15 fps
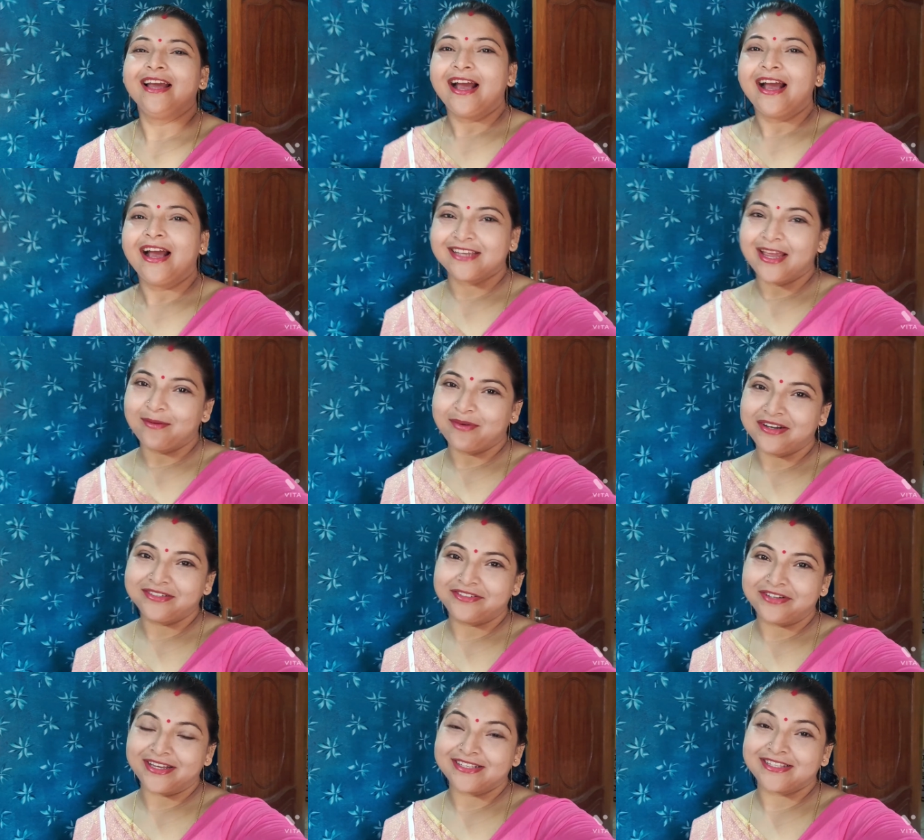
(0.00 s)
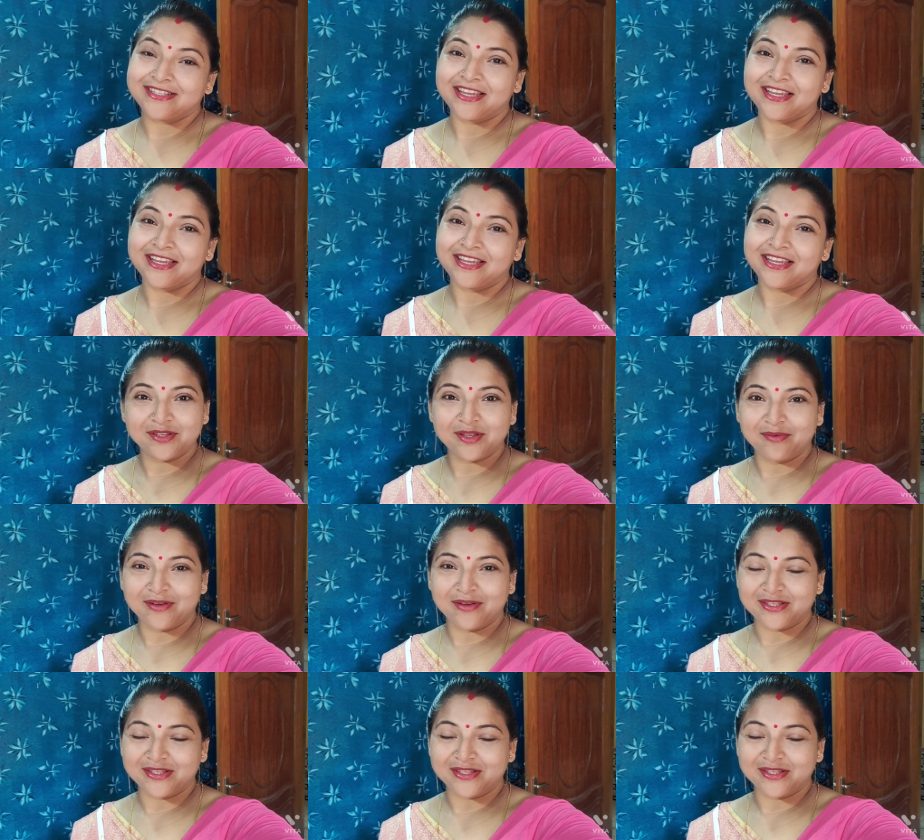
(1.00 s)
আজকে আমার ড্রেস দেখেই বুঝতে
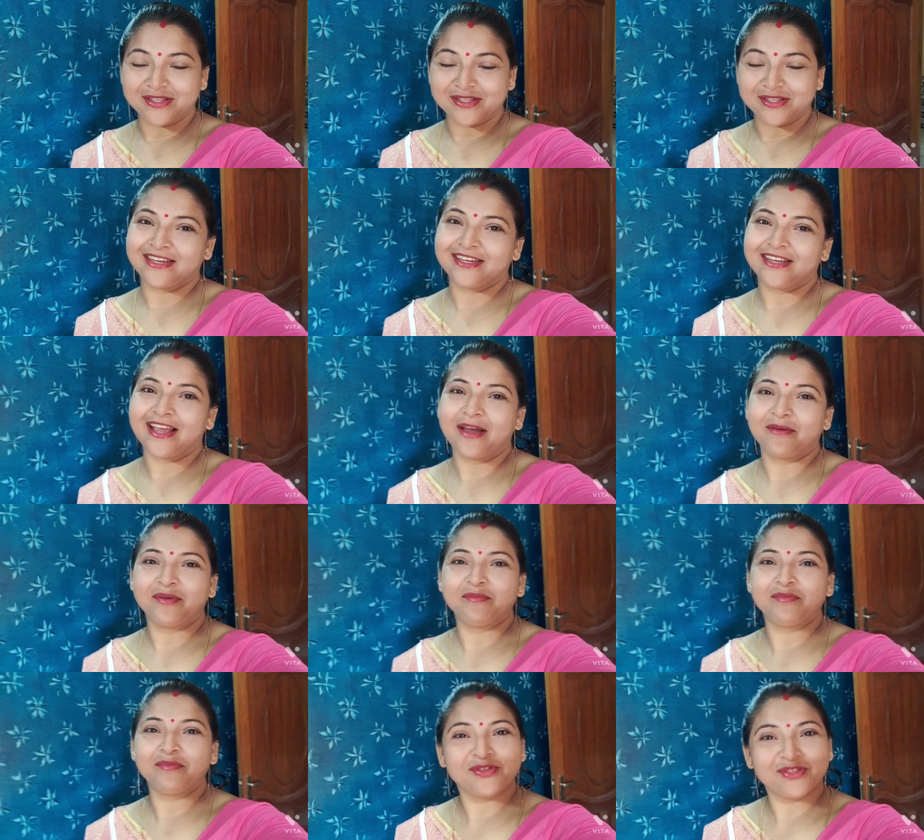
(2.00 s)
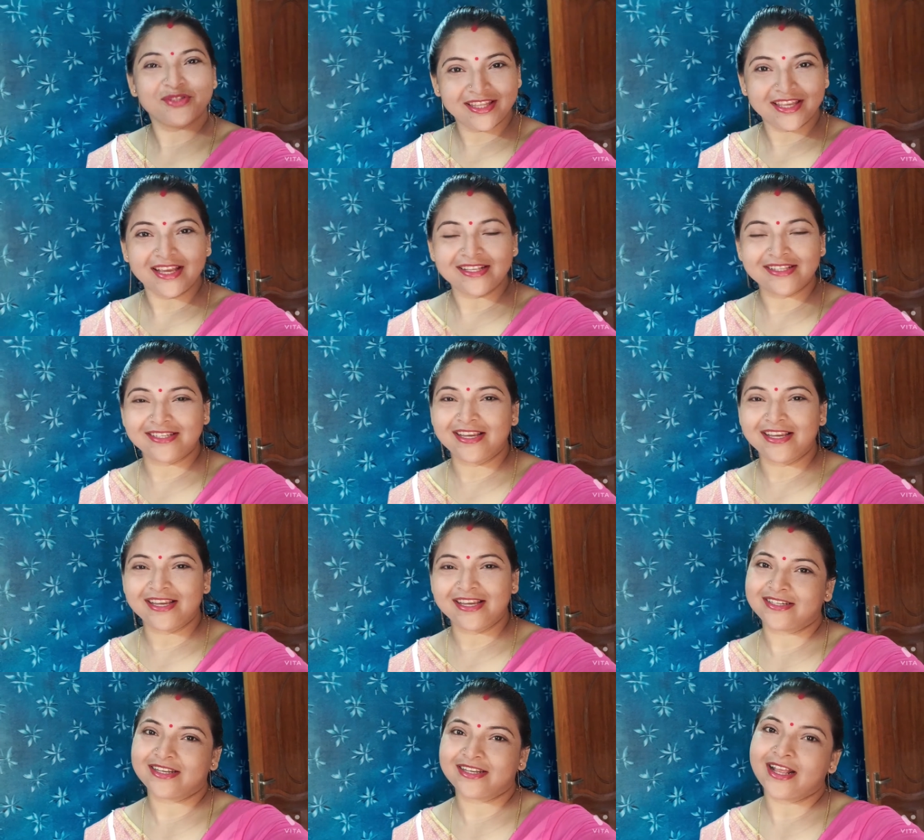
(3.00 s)
পারছো যে আমি পুজো দিতে যাচ্ছি
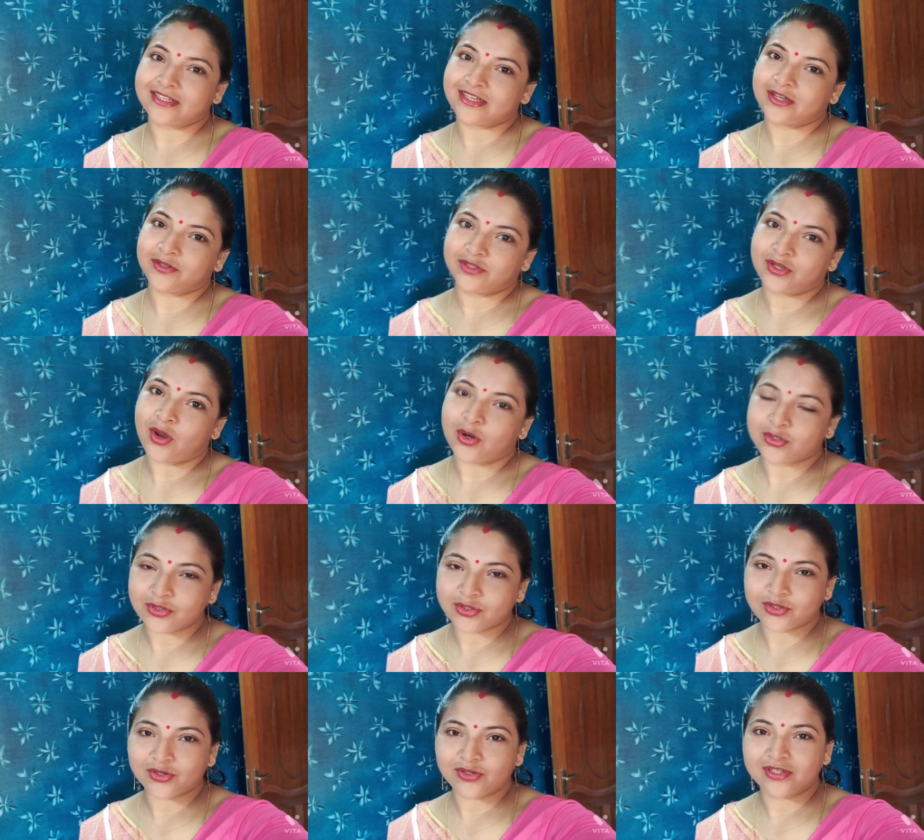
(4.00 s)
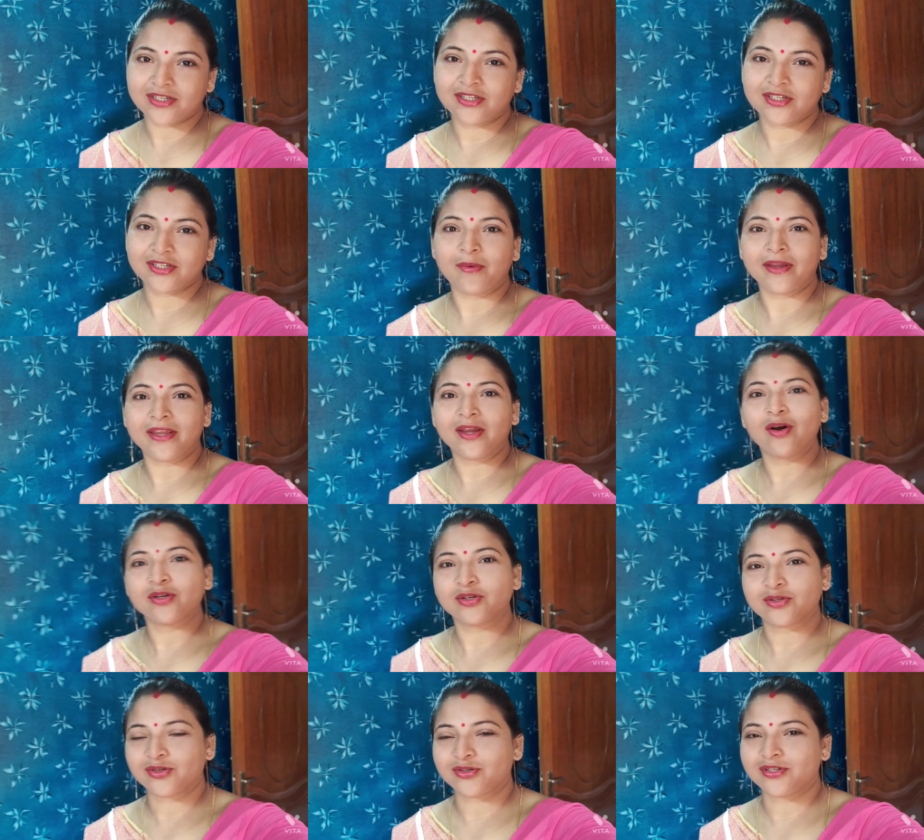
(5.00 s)
আজকের আজকে হচ্ছে অশোক ষষ্ঠী সবাইকে
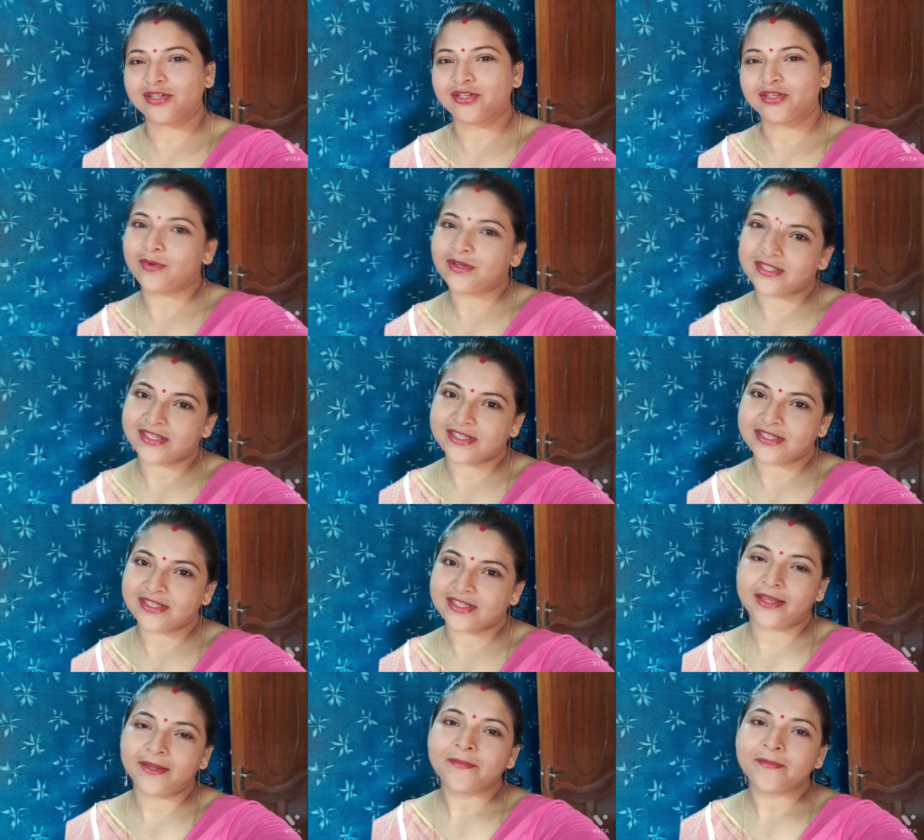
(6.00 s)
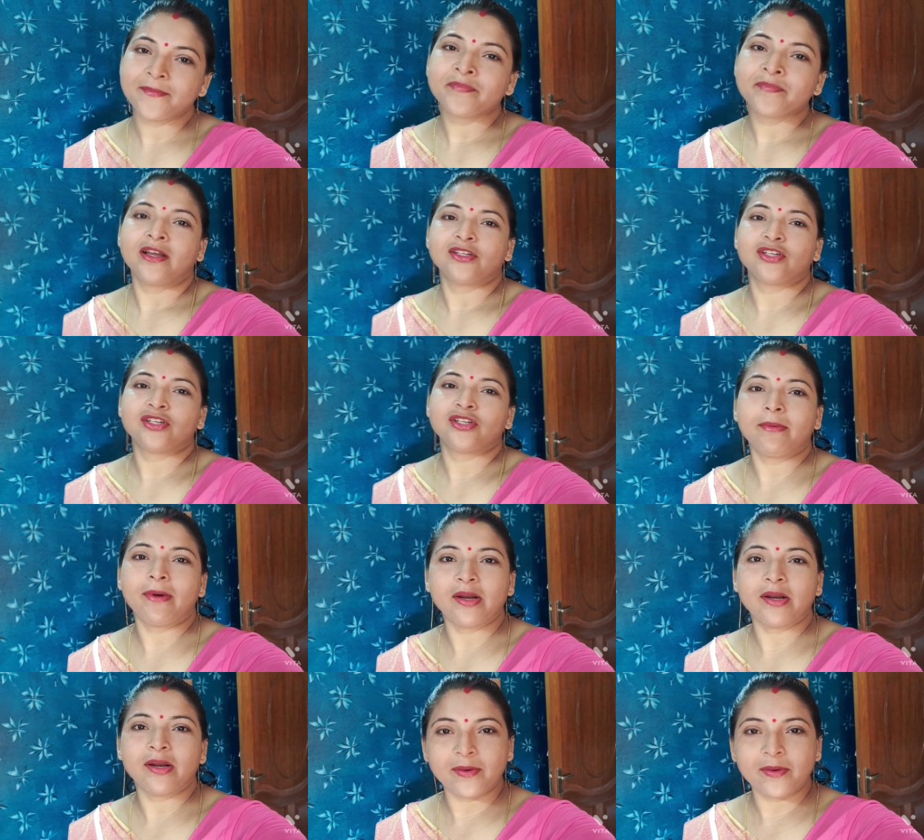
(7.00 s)
অশোক ষষ্ঠীর শুভেচ্ছা জানাই সবাই
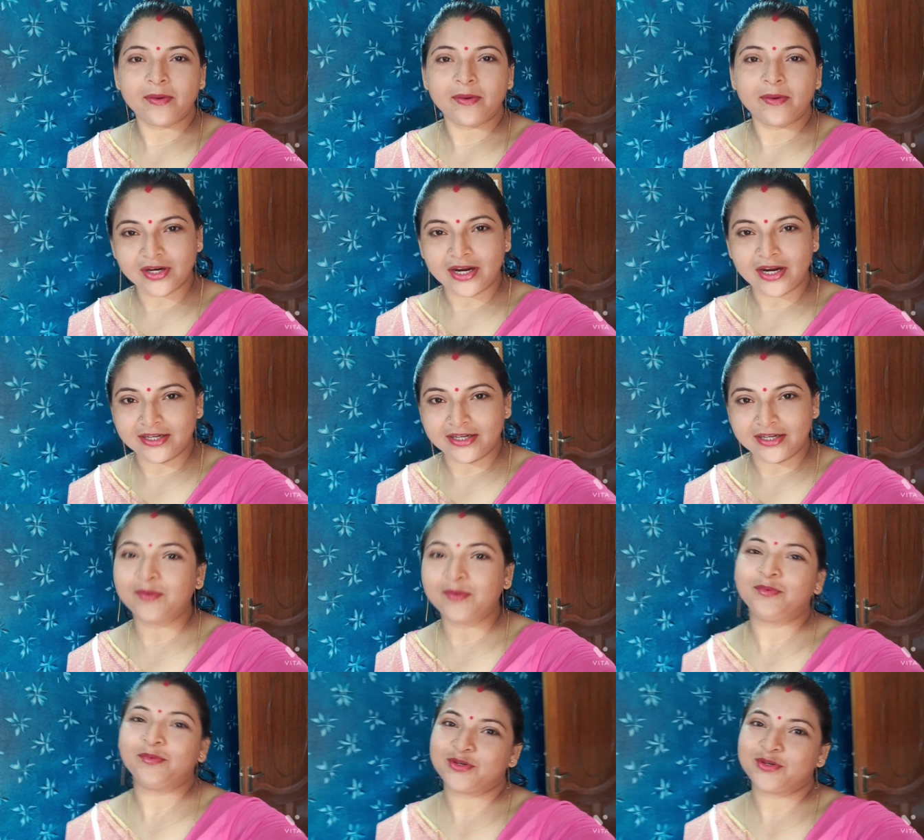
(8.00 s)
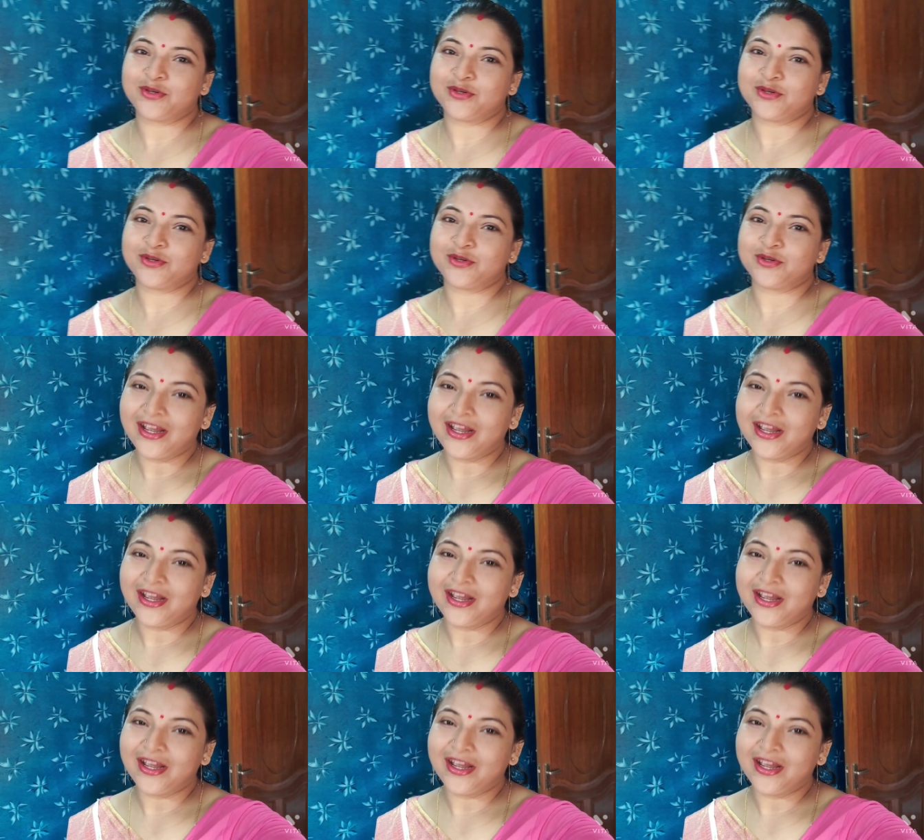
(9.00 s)
ভালোভাবে পুজো কাটাও পুজো করো